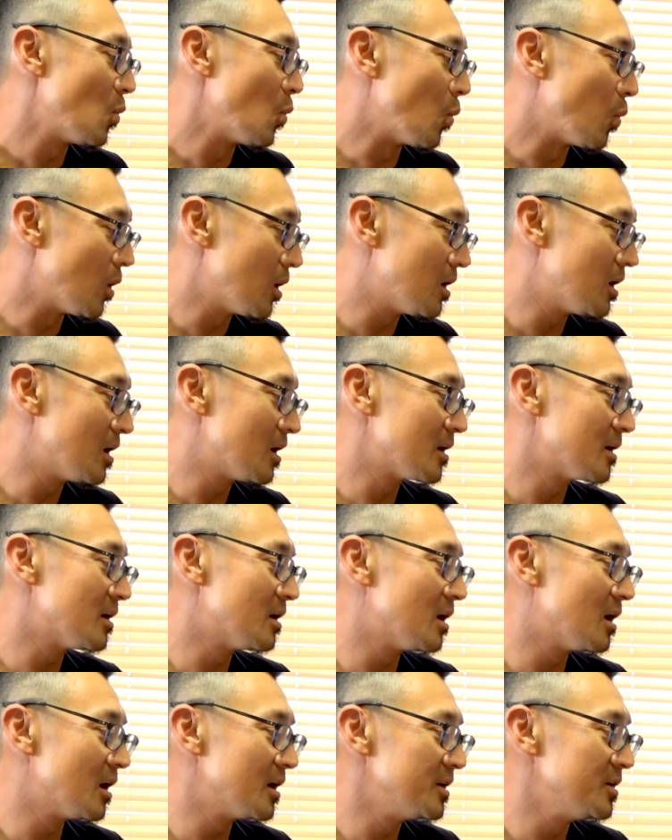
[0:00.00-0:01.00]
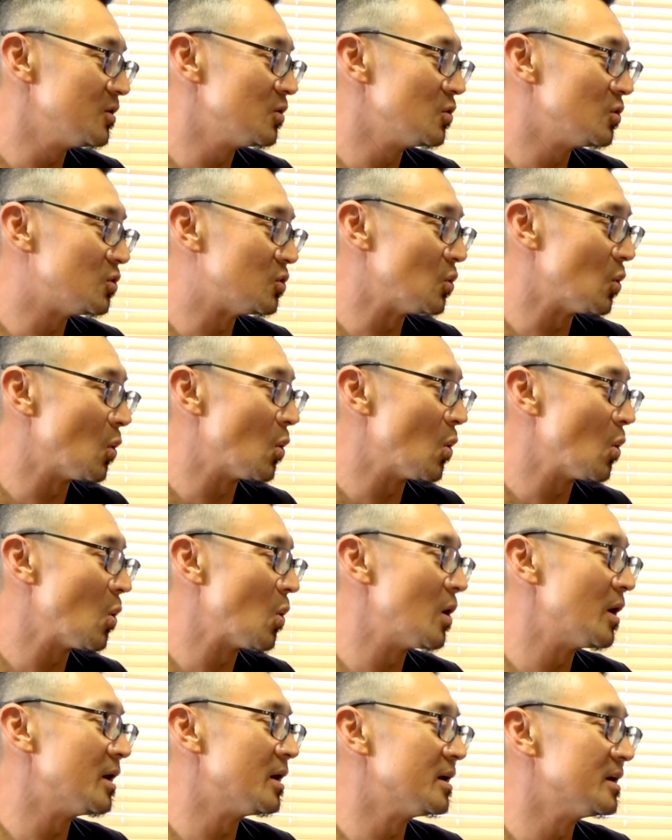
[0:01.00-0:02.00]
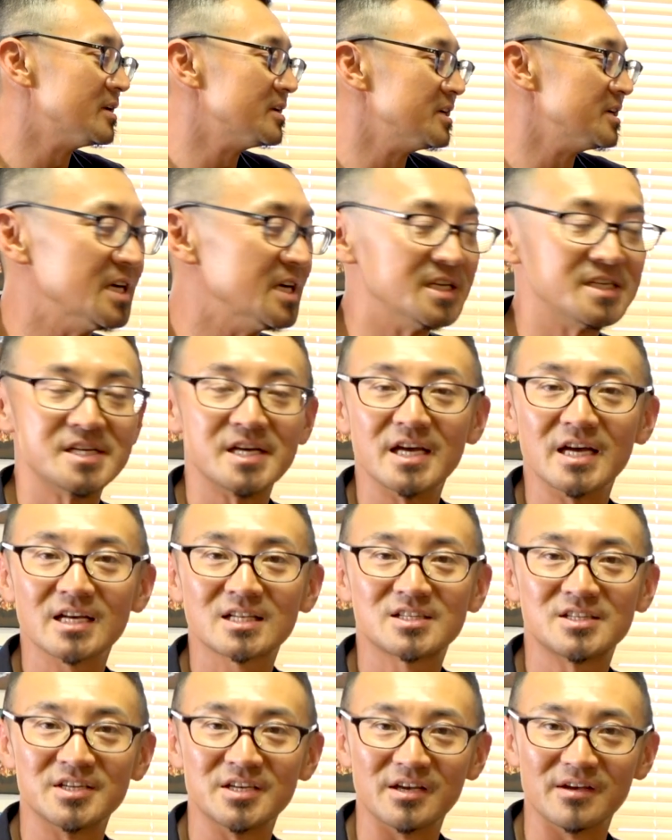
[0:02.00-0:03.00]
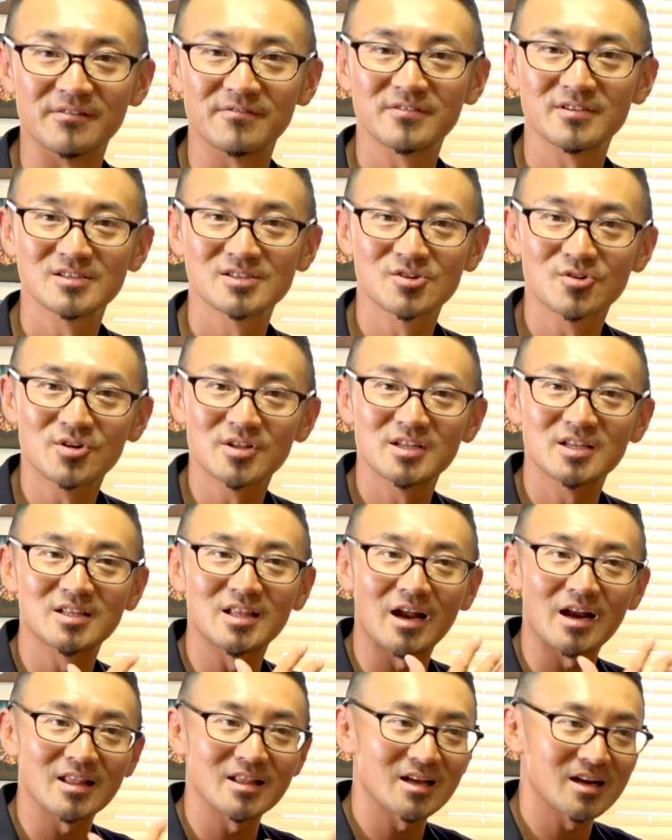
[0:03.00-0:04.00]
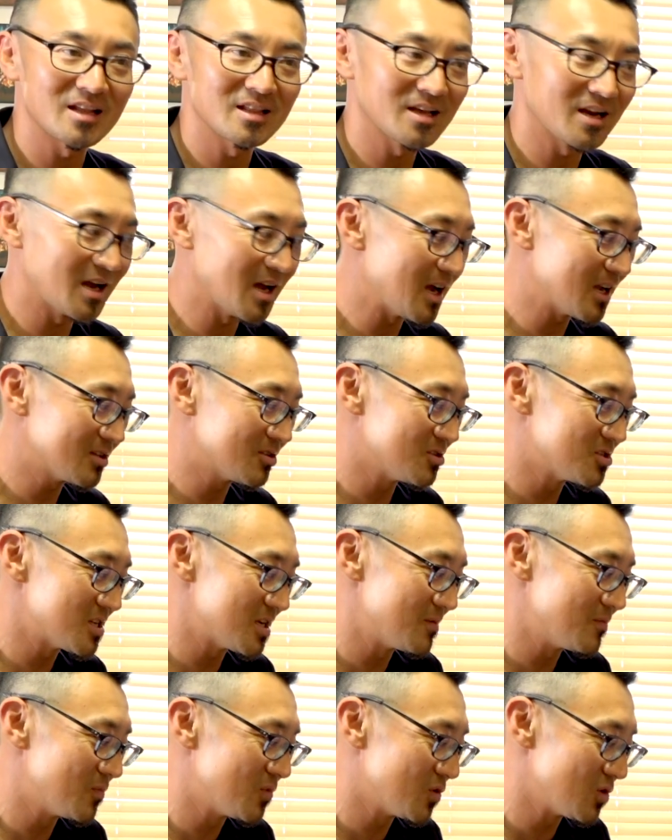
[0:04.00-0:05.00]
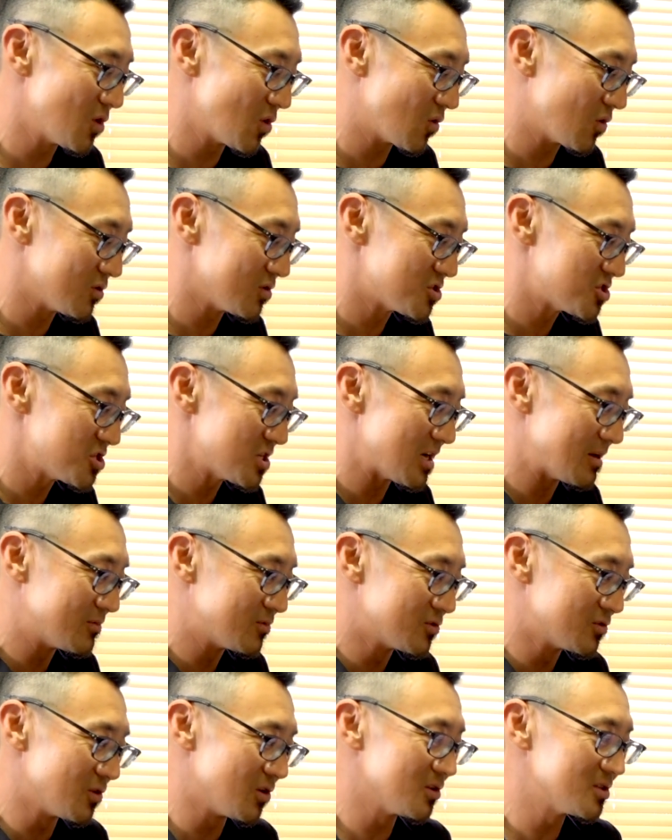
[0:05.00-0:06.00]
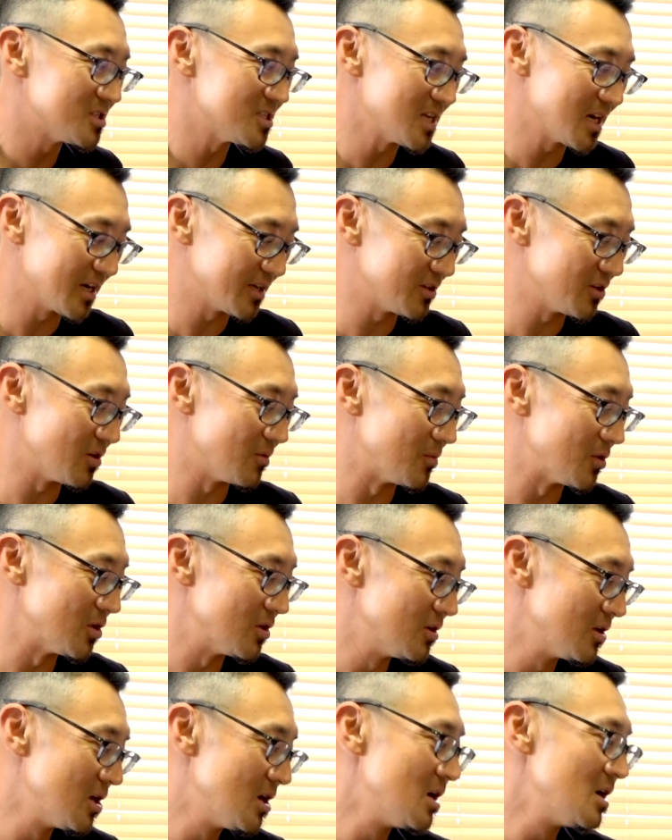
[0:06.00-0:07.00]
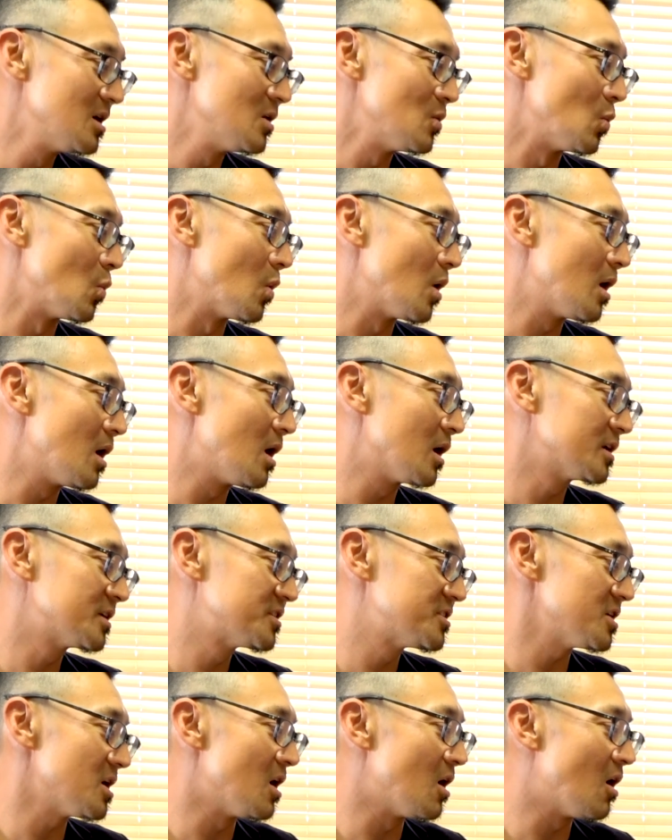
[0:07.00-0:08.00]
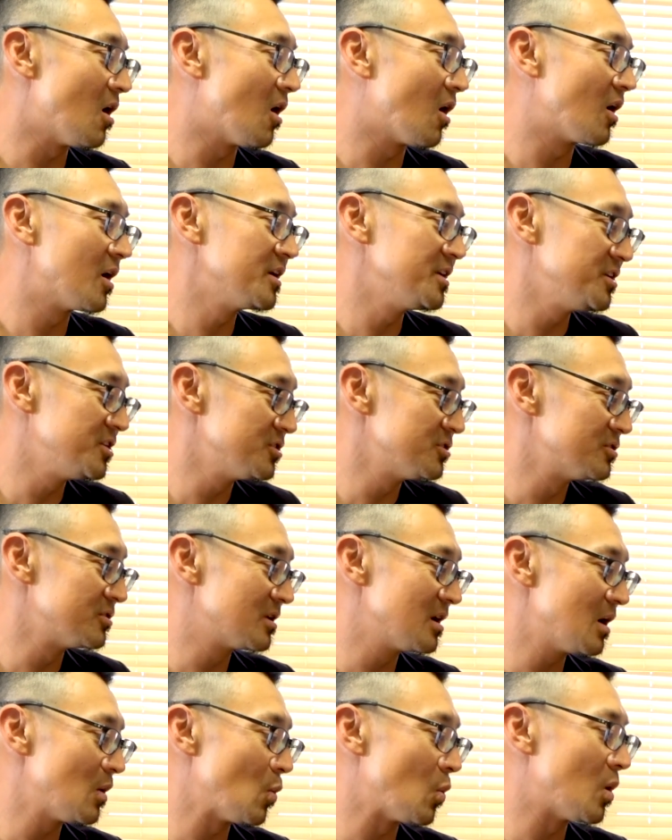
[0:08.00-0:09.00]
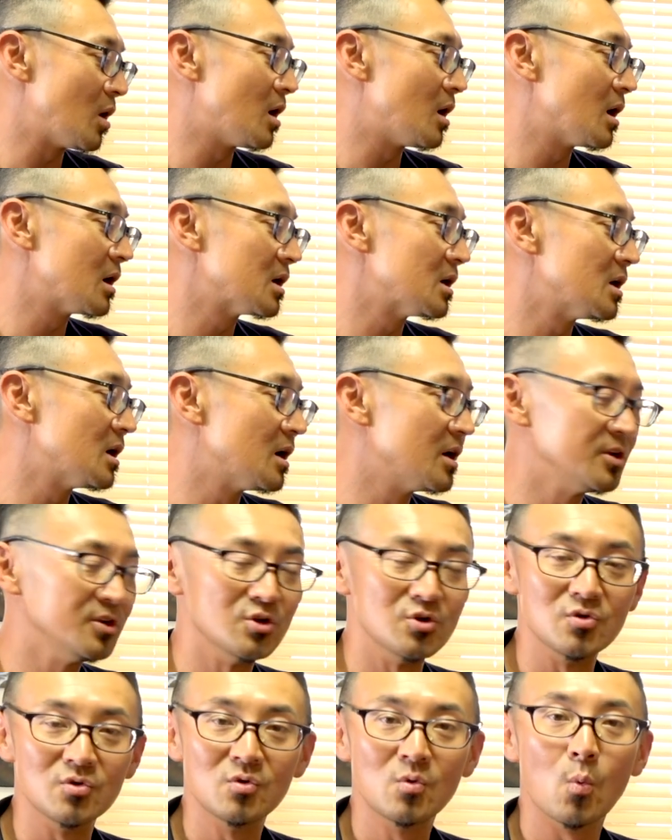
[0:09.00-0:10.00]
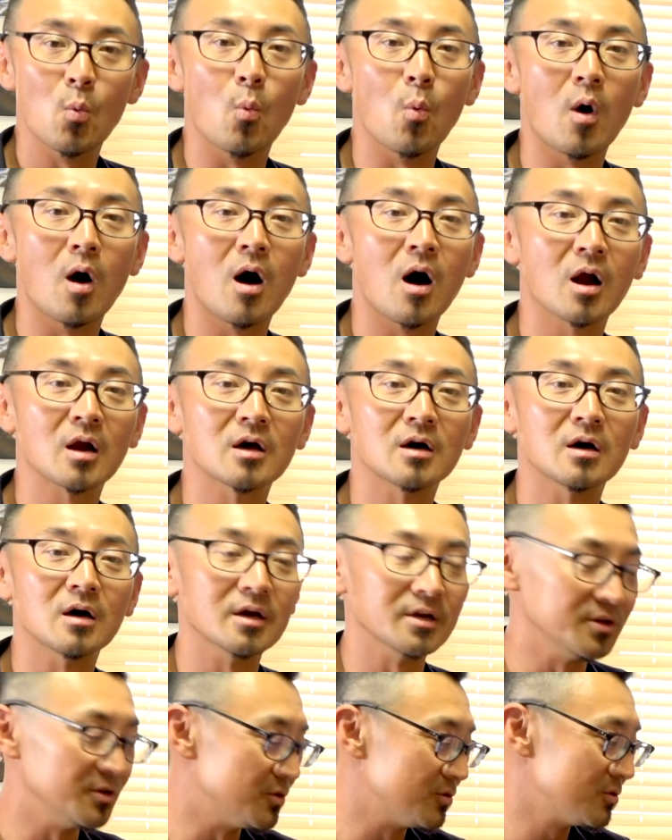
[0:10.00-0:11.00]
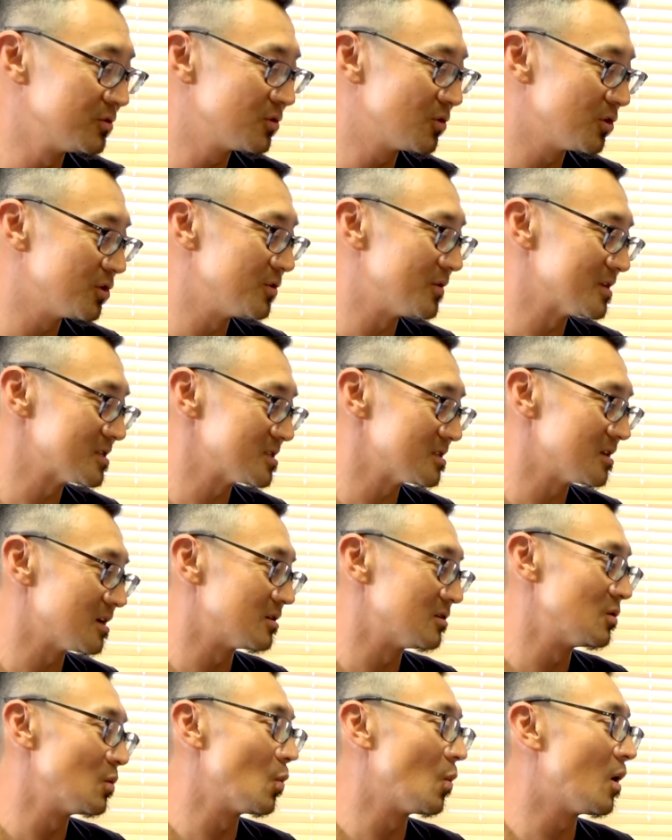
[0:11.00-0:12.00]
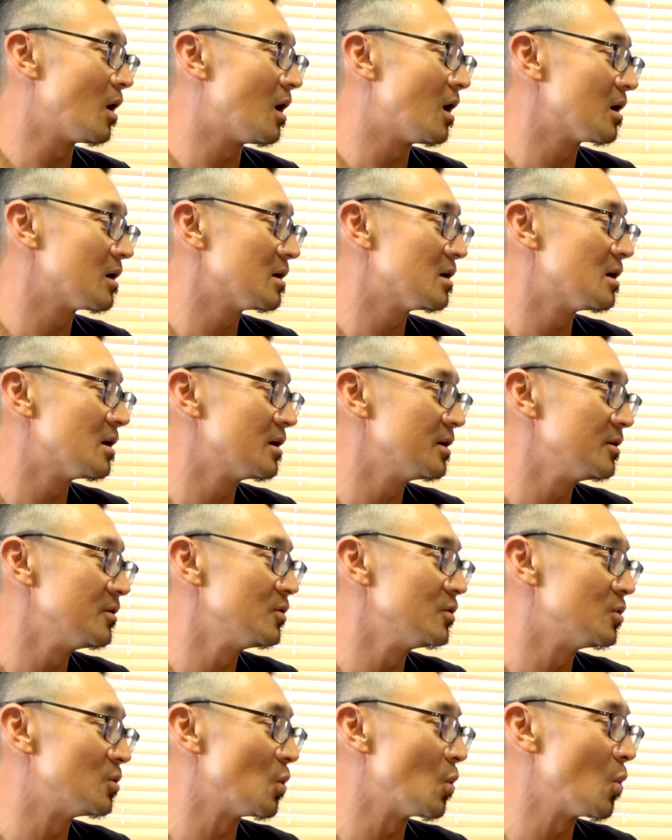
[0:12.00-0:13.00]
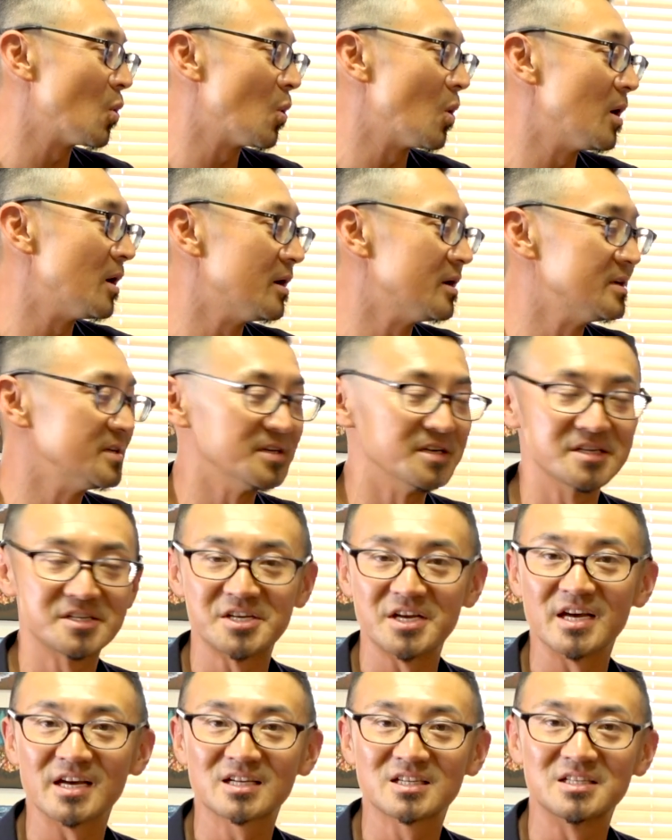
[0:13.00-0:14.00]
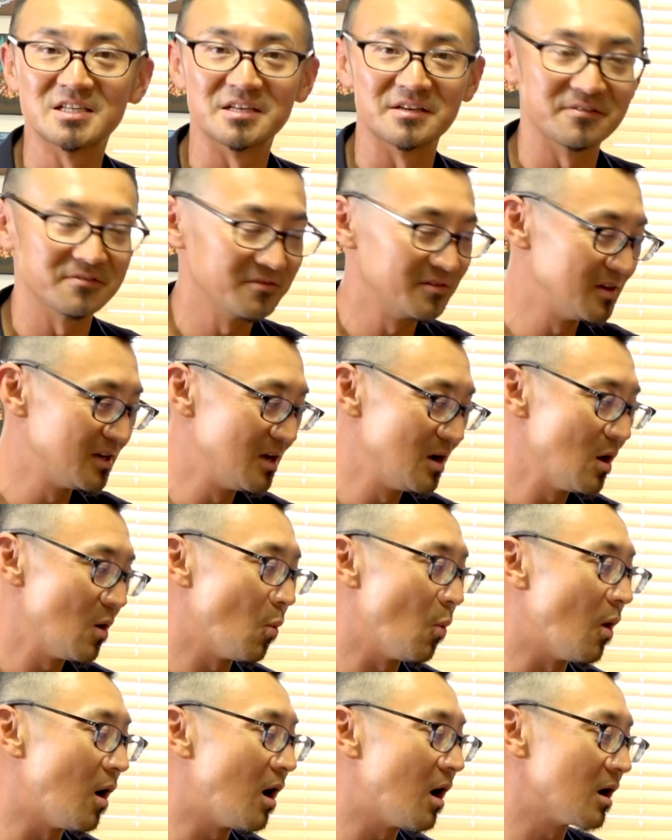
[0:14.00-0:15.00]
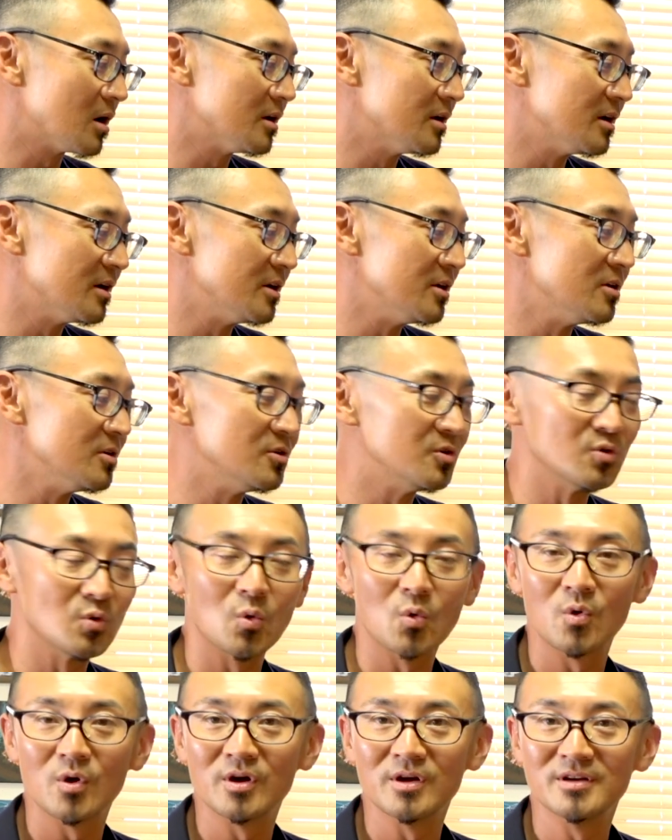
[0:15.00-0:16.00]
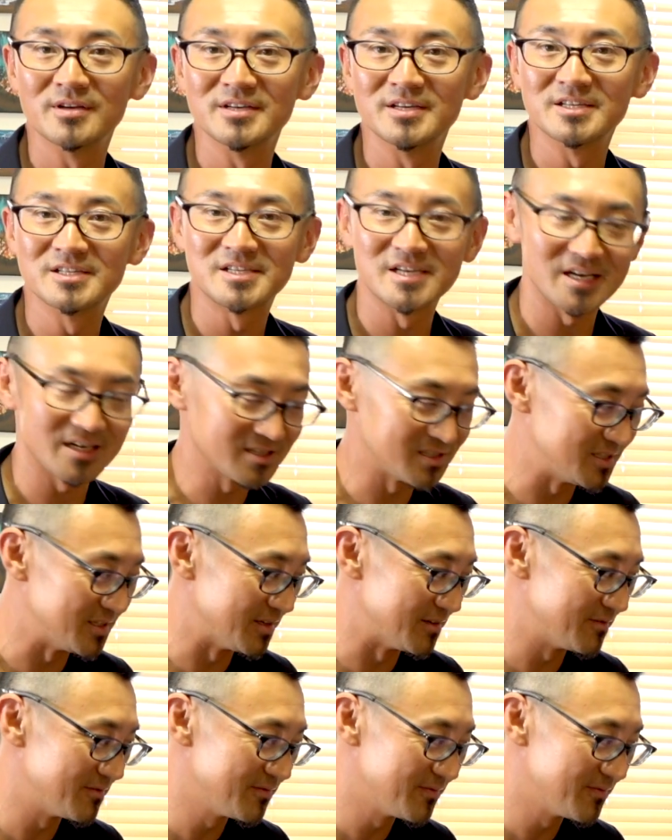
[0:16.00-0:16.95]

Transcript: What are you doing,detective? それでダラダラダラーと全部のこのシラブルをつなげて読む。What are you が What are you? What are you? こういうニュアンスになる。What are you doing, detective? What are you doing, detective?